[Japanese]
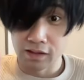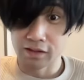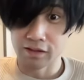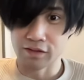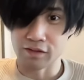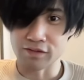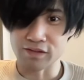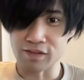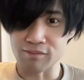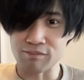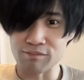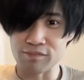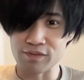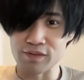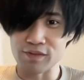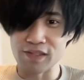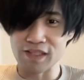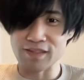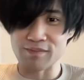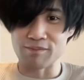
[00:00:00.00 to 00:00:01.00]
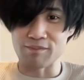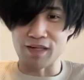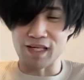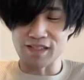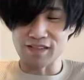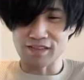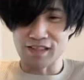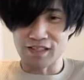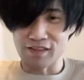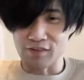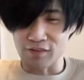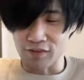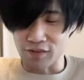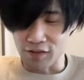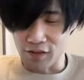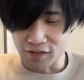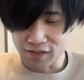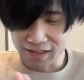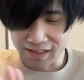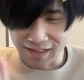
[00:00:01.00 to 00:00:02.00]
こんにちは、ゆうです。パーダナの
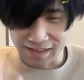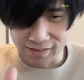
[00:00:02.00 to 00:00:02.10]
お時間で